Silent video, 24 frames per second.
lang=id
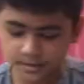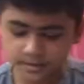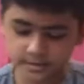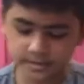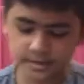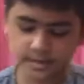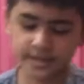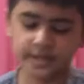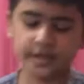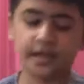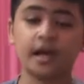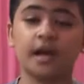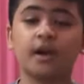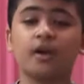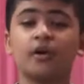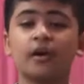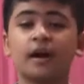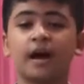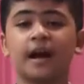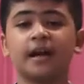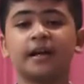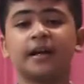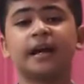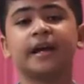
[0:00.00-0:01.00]
jadi kalau
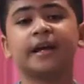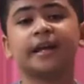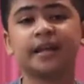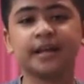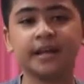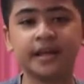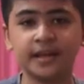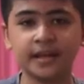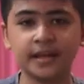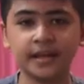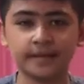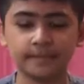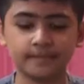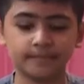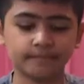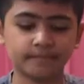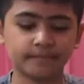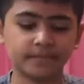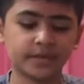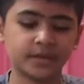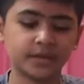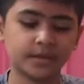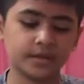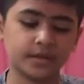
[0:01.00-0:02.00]
nggak ada ini
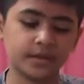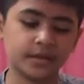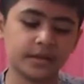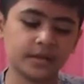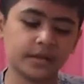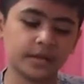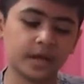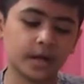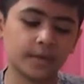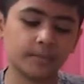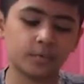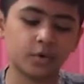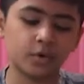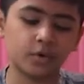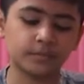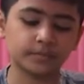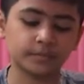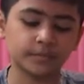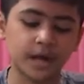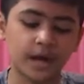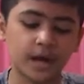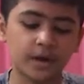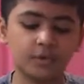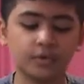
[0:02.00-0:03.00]
ini yang
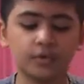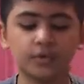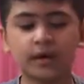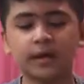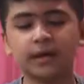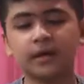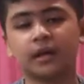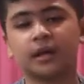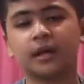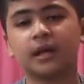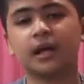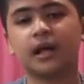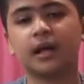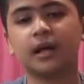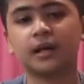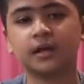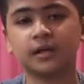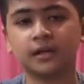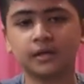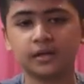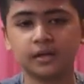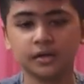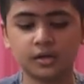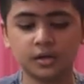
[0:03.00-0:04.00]
belum tahu adalah
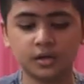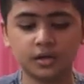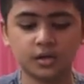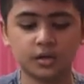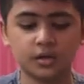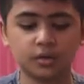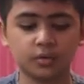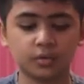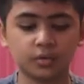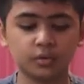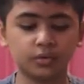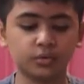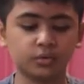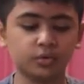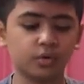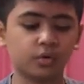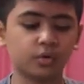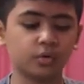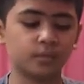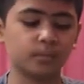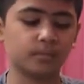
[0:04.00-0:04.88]
untuk